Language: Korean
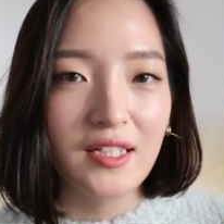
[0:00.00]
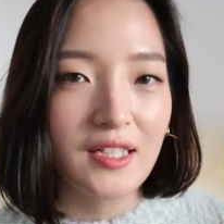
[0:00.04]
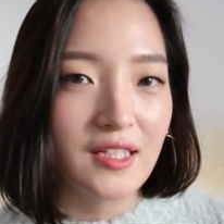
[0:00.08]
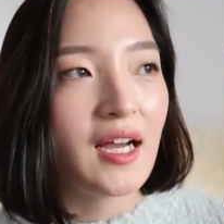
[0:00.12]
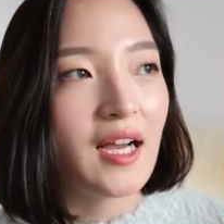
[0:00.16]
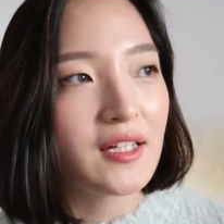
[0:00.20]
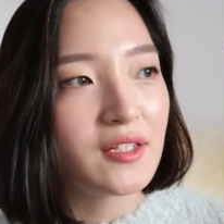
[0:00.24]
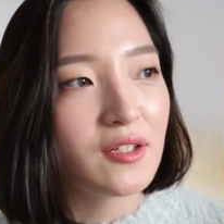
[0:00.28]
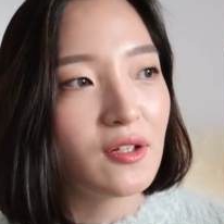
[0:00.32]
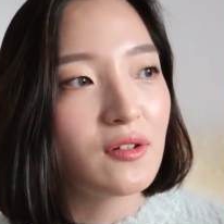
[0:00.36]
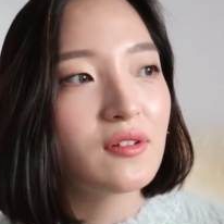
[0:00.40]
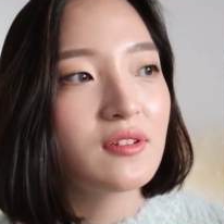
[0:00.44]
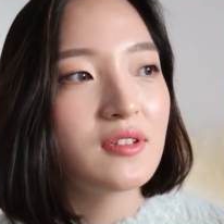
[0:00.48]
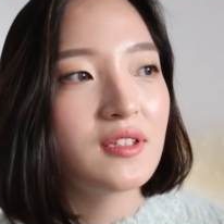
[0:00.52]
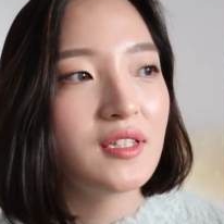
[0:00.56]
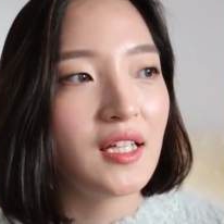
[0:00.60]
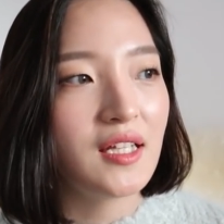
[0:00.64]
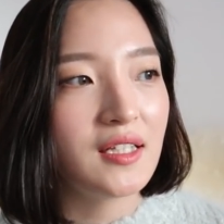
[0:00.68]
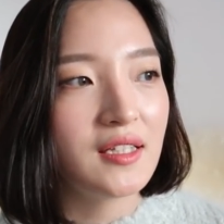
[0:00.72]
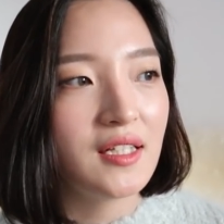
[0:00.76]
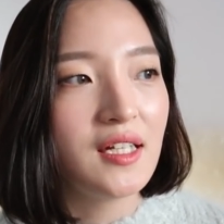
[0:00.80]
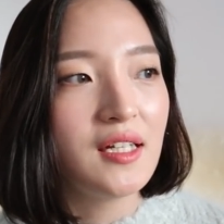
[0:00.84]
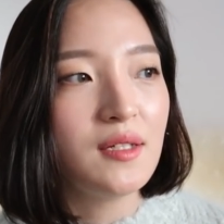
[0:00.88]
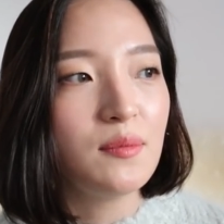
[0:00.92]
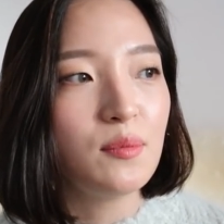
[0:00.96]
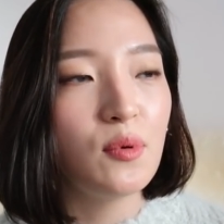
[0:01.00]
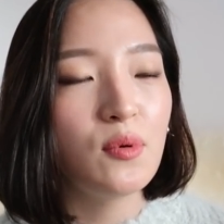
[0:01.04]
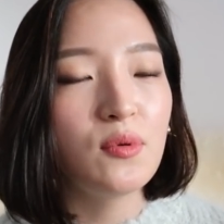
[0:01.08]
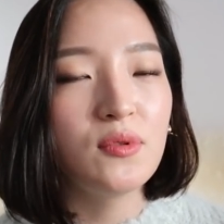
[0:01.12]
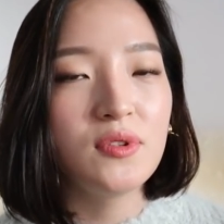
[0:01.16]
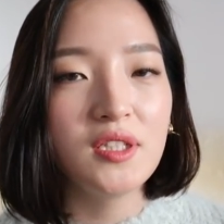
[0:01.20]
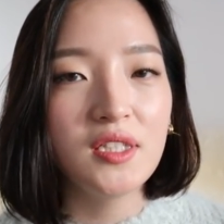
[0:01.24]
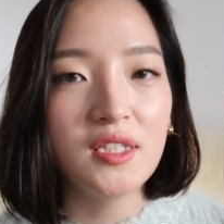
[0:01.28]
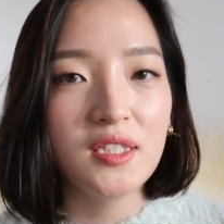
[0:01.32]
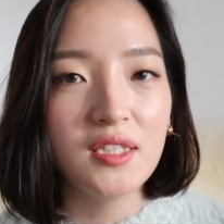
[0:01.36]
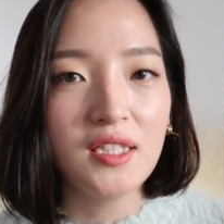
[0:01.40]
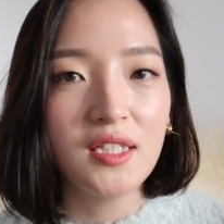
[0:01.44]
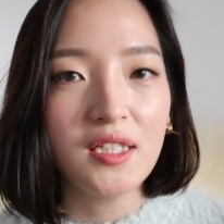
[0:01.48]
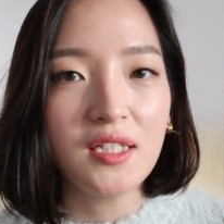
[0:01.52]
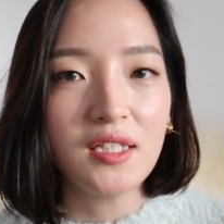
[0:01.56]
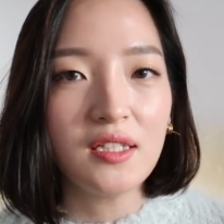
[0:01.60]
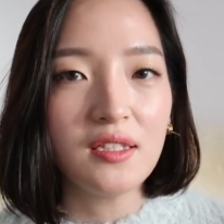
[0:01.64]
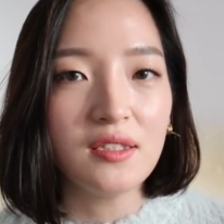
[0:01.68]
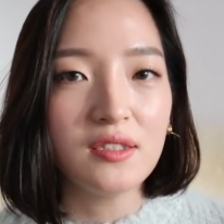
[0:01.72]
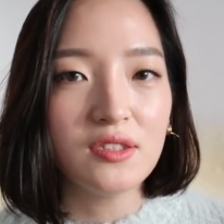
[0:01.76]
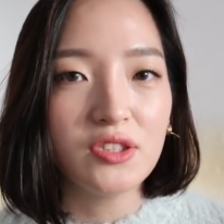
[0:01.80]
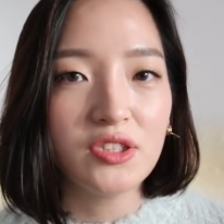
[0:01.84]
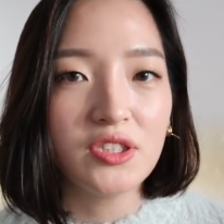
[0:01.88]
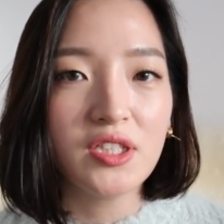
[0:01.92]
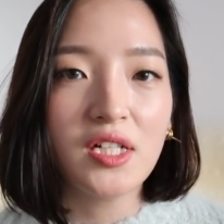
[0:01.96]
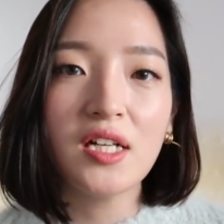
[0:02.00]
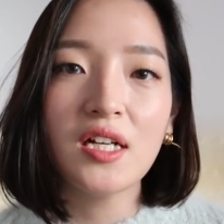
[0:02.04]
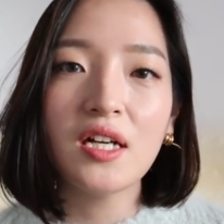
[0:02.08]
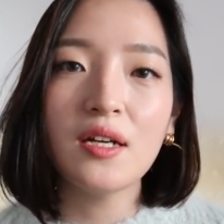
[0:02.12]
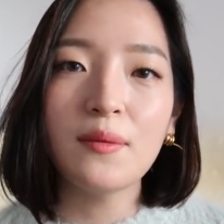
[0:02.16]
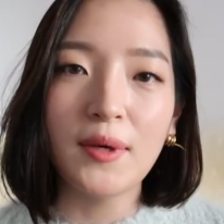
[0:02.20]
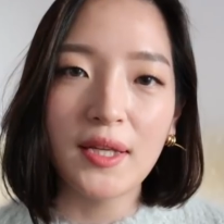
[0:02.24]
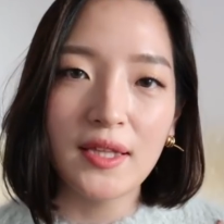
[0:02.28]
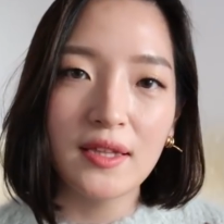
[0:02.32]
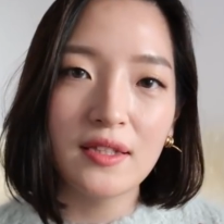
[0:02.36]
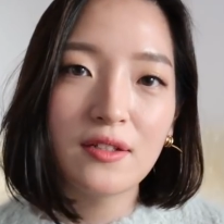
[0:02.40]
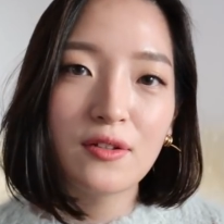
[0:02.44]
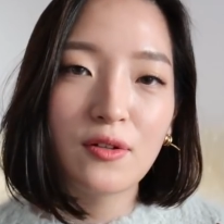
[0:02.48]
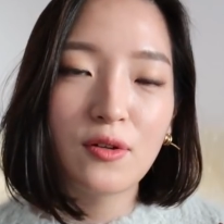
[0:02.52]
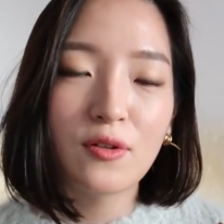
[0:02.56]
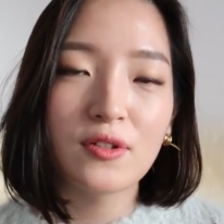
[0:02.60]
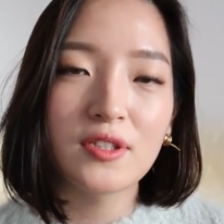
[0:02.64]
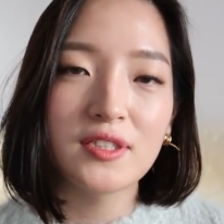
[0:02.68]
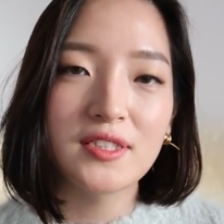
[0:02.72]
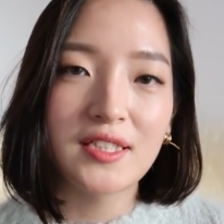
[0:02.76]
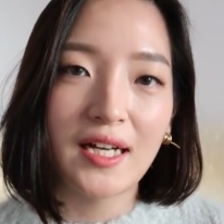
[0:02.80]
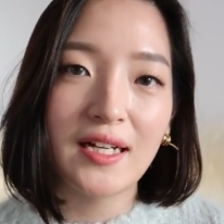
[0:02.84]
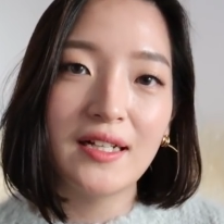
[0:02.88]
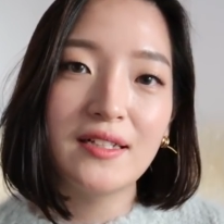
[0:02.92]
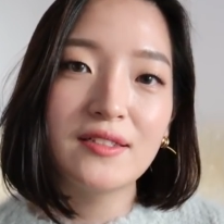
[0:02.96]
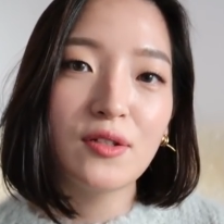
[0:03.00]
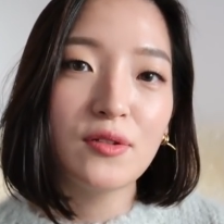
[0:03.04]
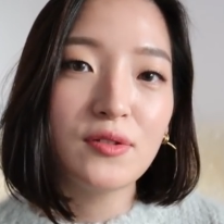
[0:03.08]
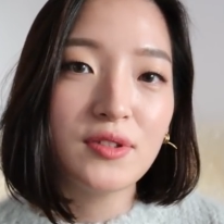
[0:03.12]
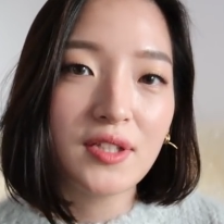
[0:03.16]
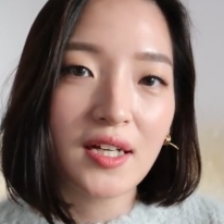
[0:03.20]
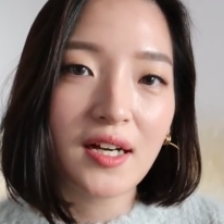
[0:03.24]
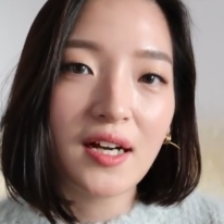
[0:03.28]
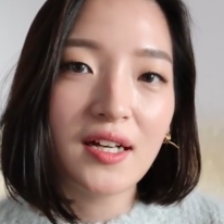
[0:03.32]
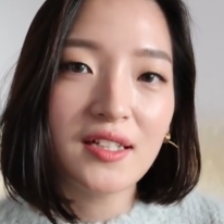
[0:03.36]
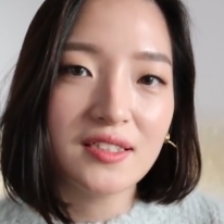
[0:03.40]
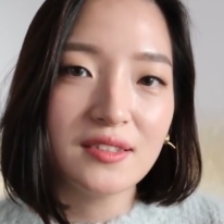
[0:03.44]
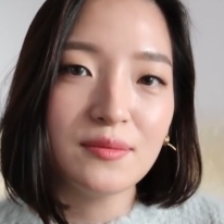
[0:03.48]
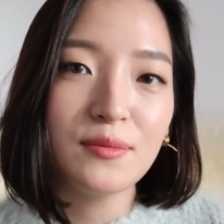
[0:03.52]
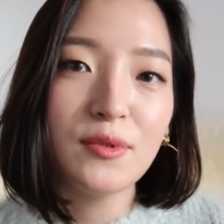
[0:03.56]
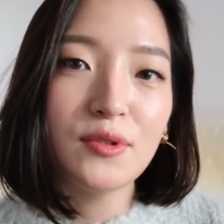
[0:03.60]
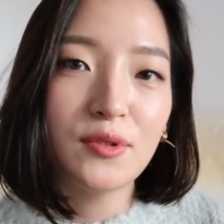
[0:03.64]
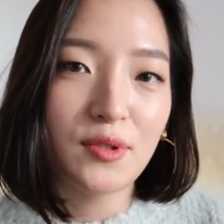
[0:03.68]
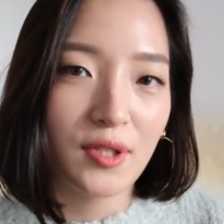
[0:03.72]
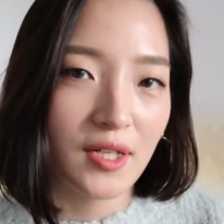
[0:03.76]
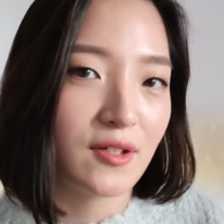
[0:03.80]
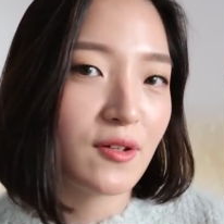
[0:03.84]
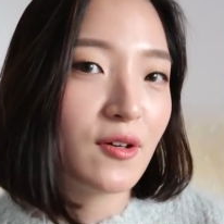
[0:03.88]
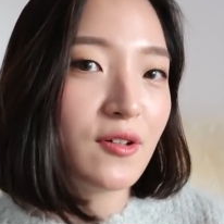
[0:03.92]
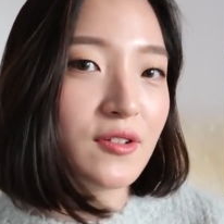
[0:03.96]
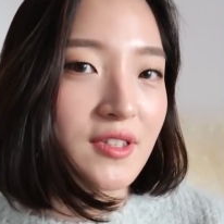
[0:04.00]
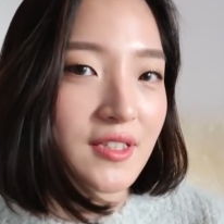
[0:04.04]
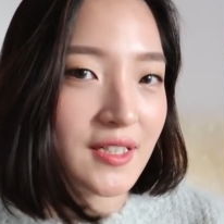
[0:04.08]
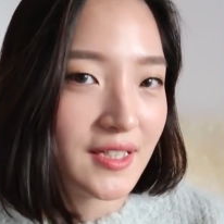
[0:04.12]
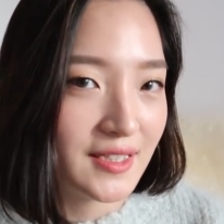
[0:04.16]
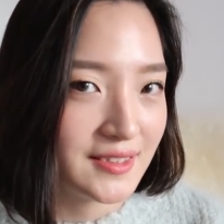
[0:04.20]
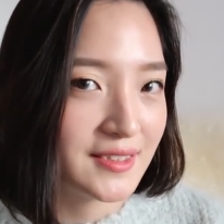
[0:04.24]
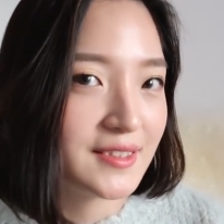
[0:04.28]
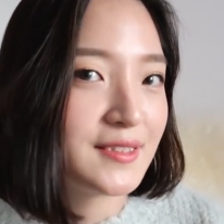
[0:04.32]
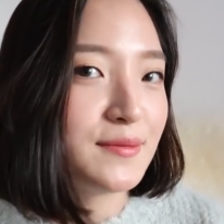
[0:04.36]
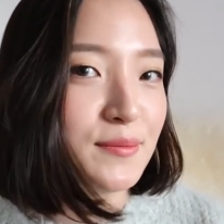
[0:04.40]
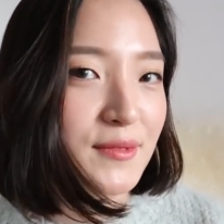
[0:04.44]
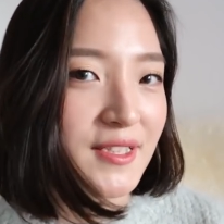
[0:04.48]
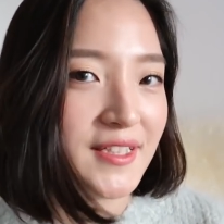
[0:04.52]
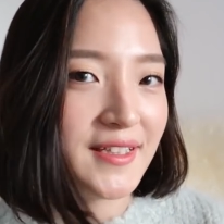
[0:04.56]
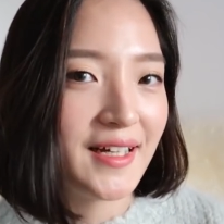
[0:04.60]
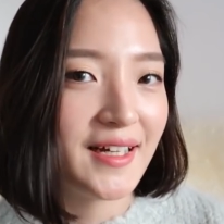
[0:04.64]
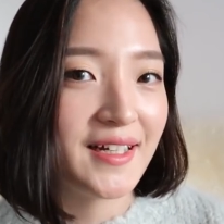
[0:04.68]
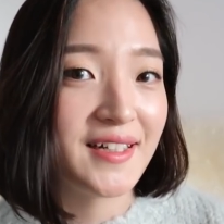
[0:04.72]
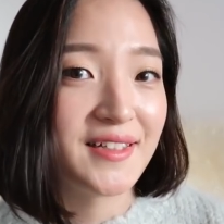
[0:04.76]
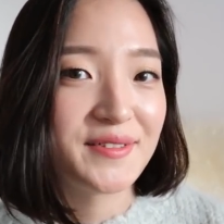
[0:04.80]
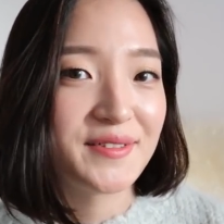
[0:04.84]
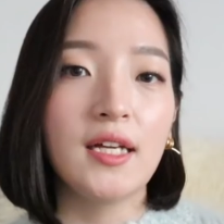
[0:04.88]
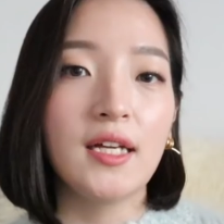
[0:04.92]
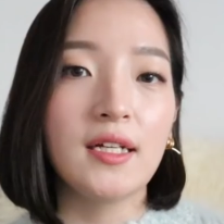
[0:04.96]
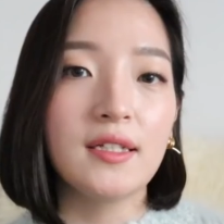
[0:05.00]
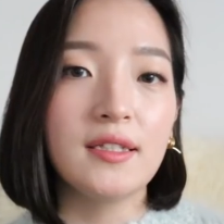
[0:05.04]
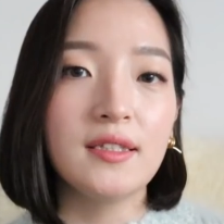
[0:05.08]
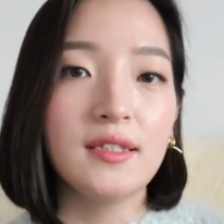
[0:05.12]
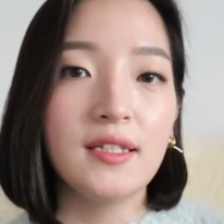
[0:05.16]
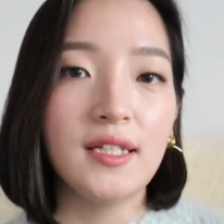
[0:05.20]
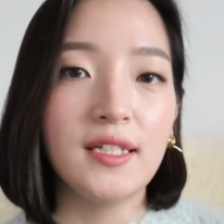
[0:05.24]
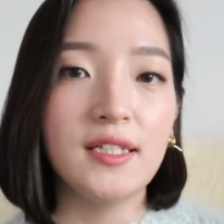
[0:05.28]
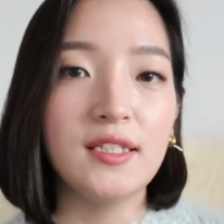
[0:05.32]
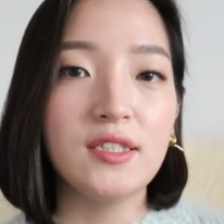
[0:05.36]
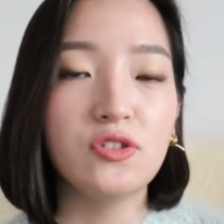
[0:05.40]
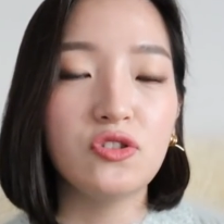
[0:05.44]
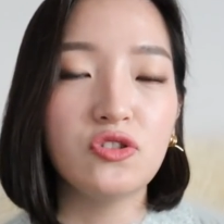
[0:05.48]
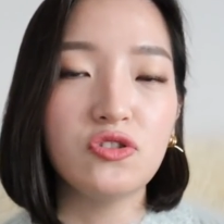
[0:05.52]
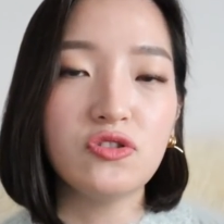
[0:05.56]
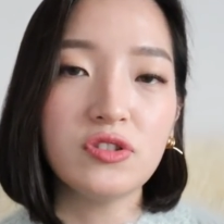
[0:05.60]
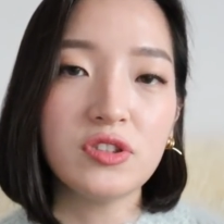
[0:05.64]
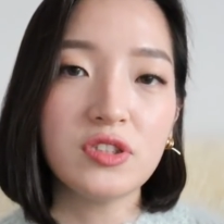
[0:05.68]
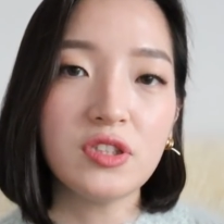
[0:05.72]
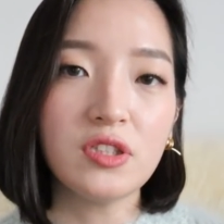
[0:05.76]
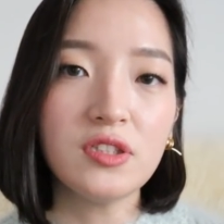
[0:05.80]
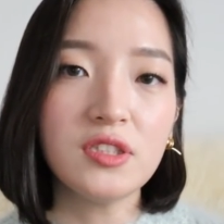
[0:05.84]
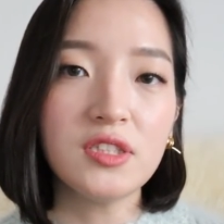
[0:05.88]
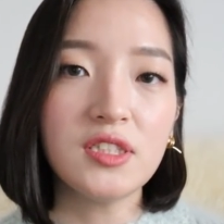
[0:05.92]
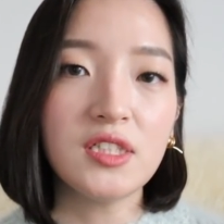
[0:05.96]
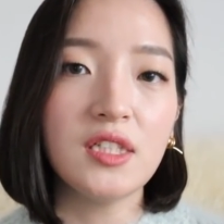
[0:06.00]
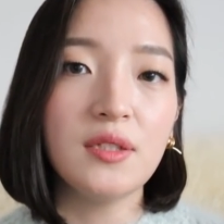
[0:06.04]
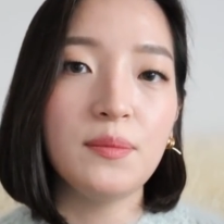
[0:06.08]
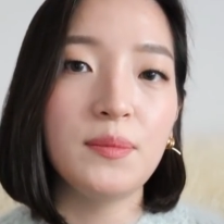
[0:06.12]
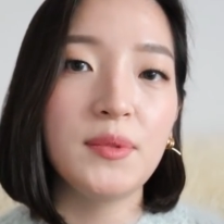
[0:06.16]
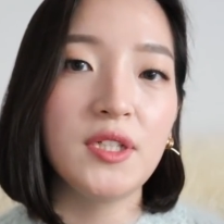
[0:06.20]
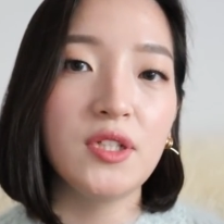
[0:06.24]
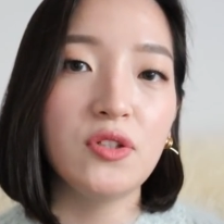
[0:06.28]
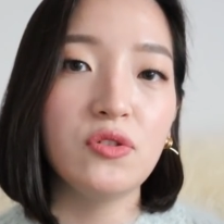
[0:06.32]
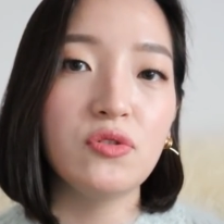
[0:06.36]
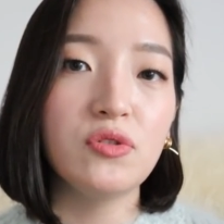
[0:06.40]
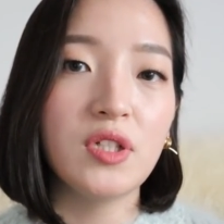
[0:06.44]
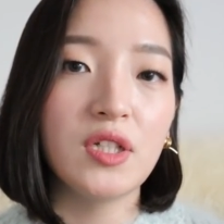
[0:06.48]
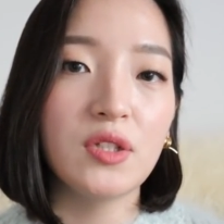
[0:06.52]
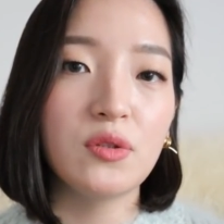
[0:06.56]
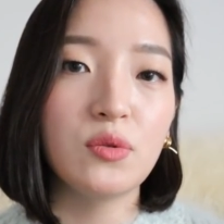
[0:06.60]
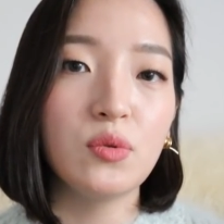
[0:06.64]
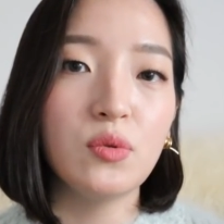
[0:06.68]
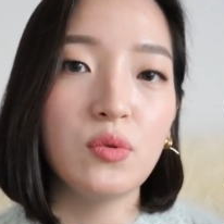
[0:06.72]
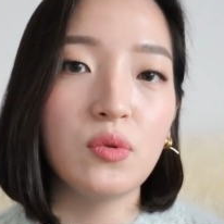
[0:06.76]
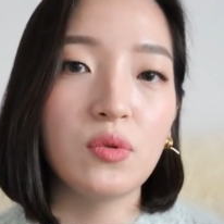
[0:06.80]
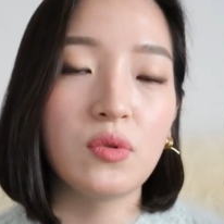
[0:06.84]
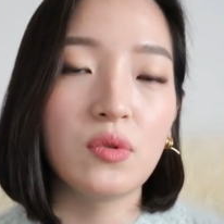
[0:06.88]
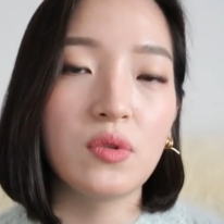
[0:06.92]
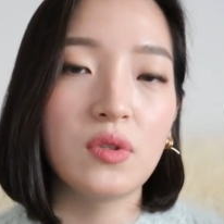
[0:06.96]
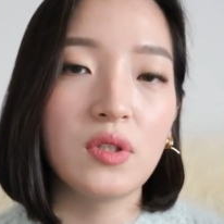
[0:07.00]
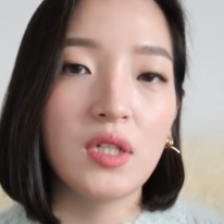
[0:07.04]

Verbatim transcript: 가격대나 본인이 취향에 맞는 거를 잘 선택하시면 될 것 같습니다. 근데 이 충전재의 비율에도